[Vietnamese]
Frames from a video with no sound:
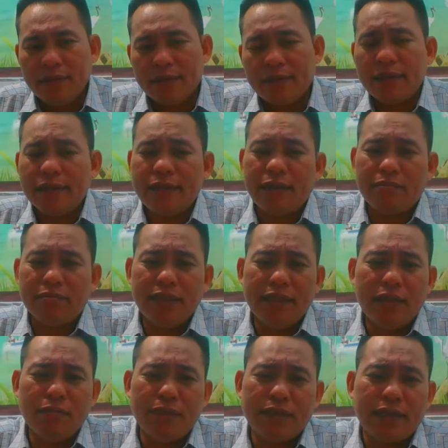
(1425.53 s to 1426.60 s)
Tao khóc gì
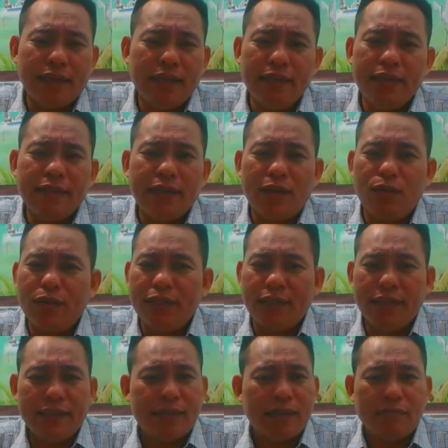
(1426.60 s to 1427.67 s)
đâu mà thấy như nhau quá vậy